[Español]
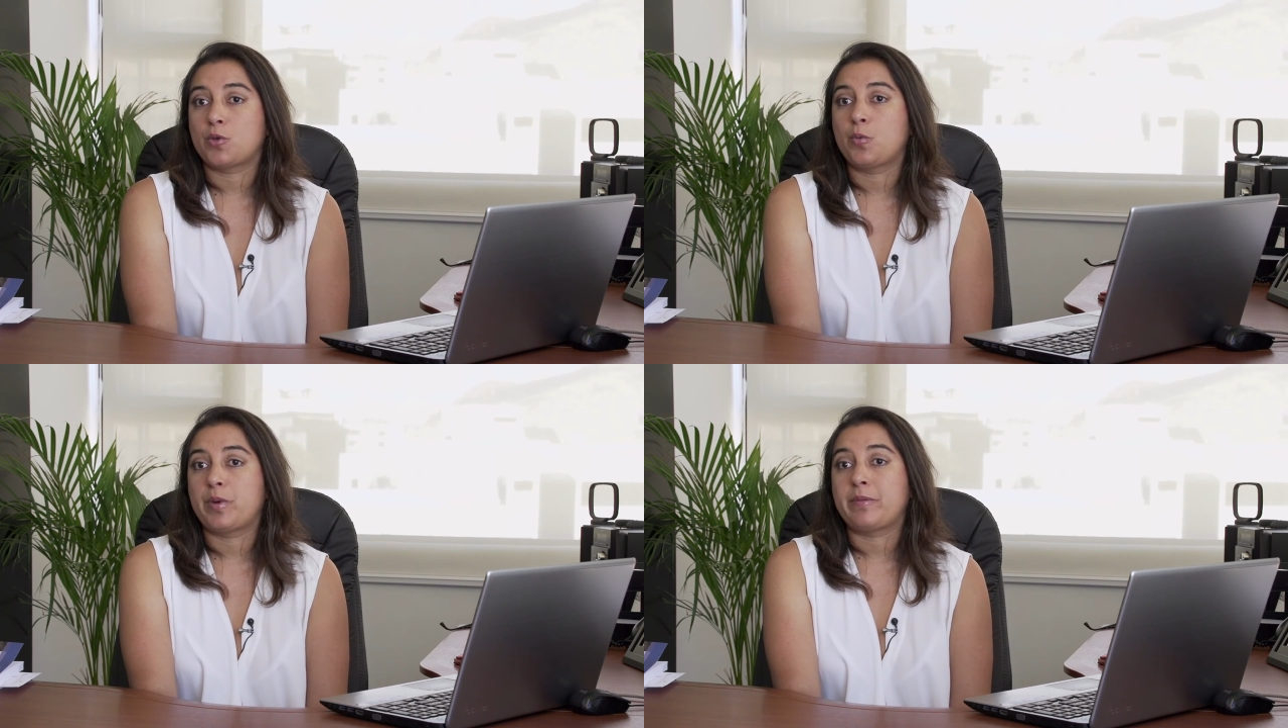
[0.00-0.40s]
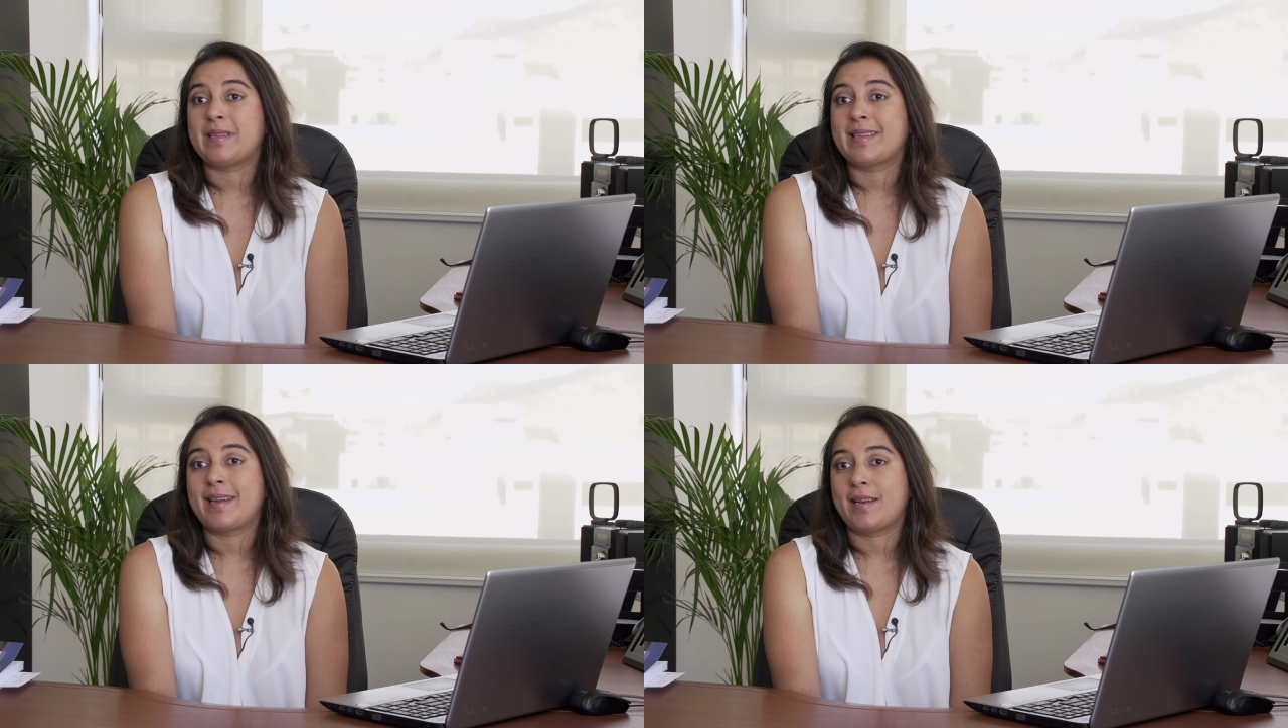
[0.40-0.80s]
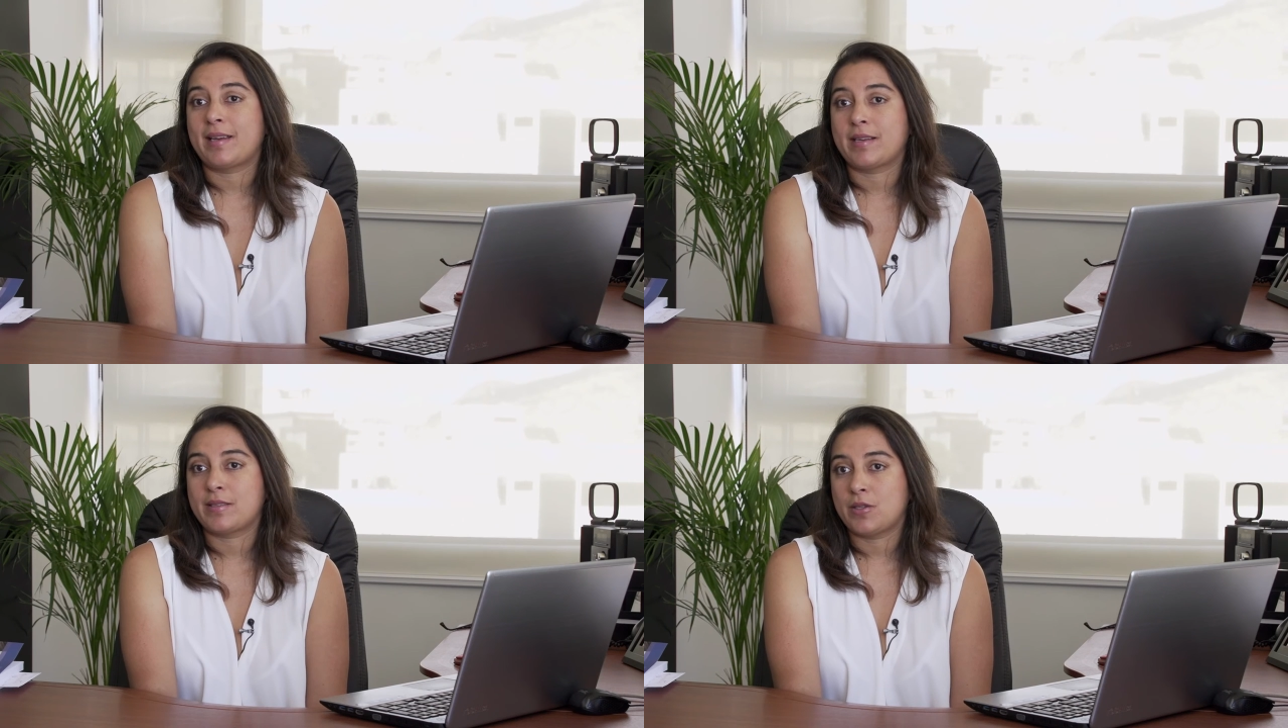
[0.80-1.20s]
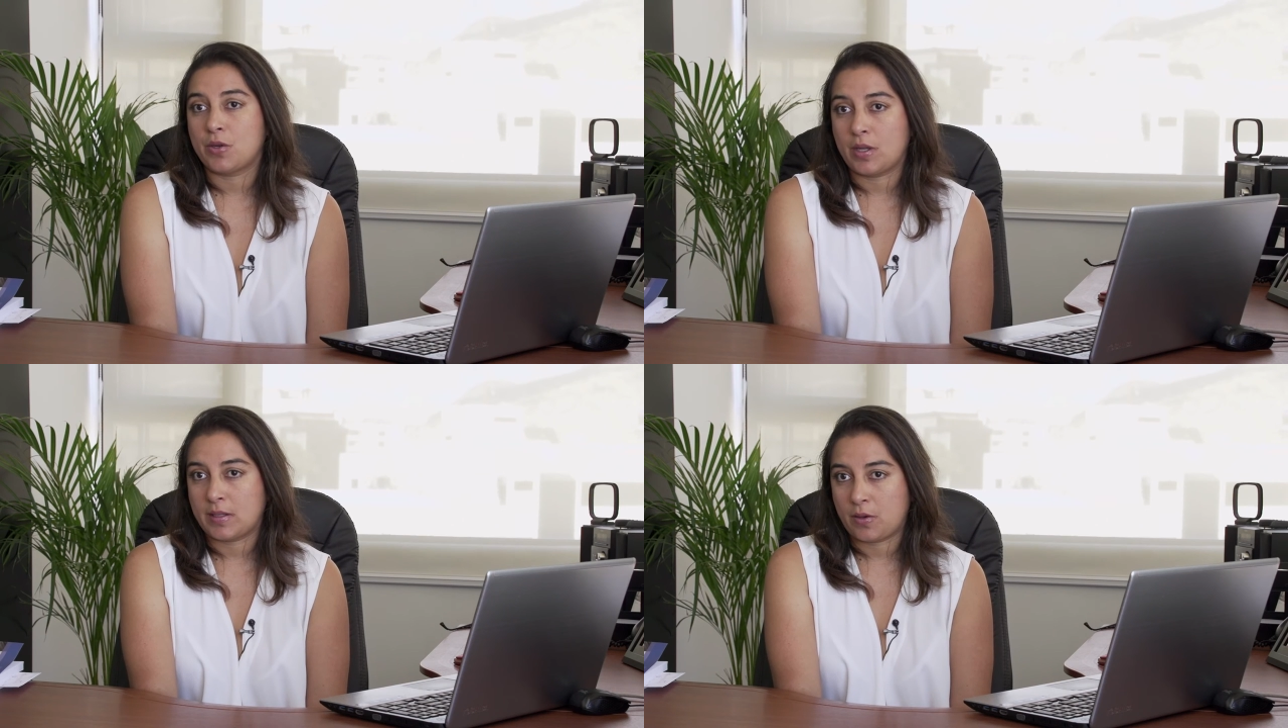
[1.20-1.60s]
supervisar el
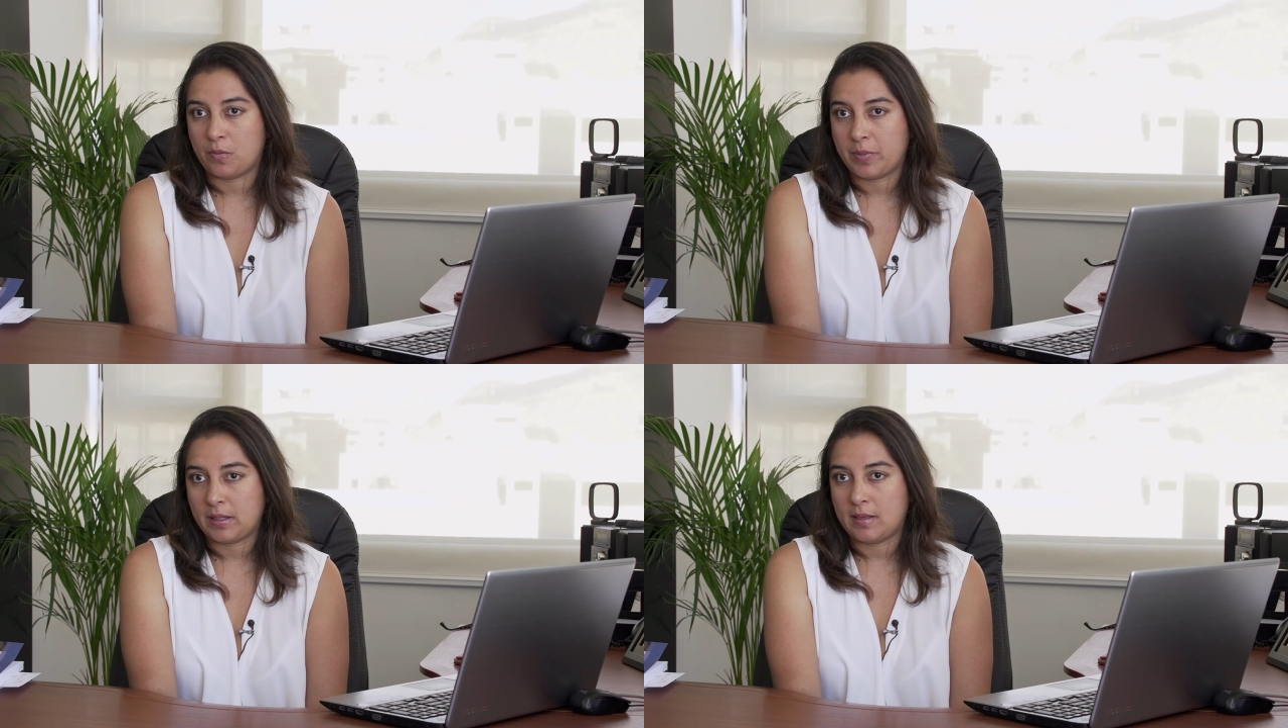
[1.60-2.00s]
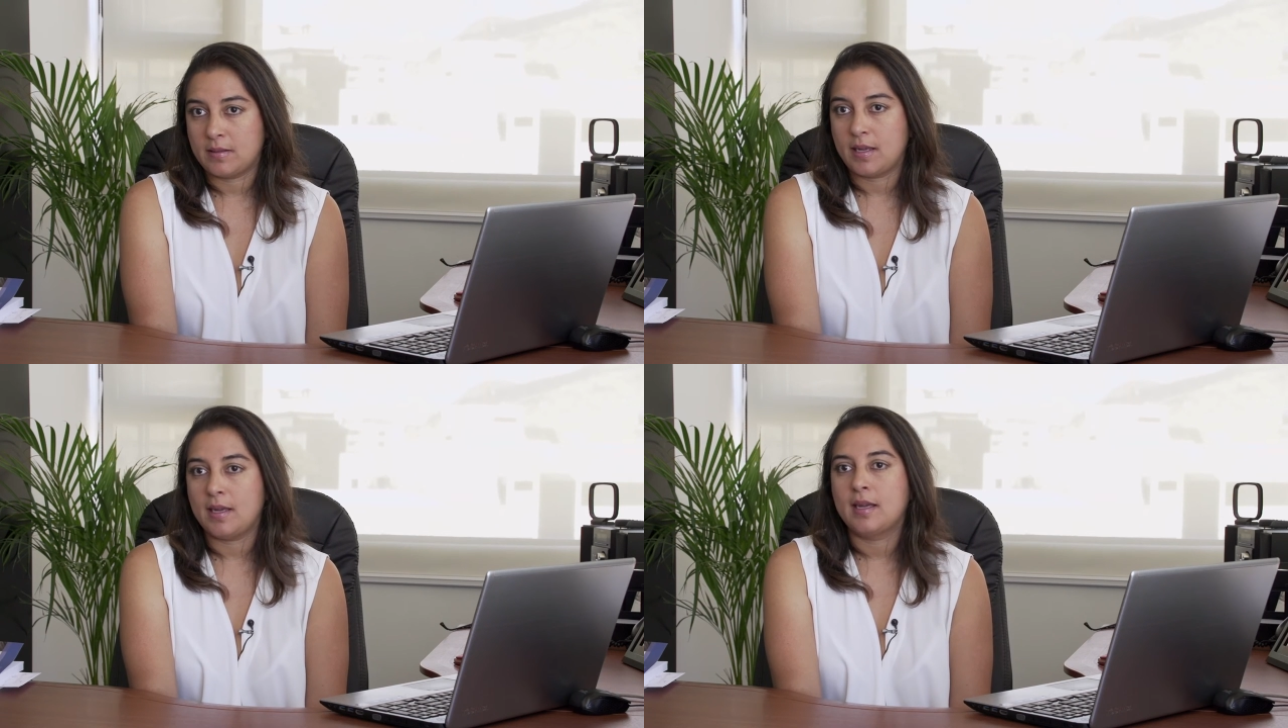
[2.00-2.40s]
ejercicio de esa competencia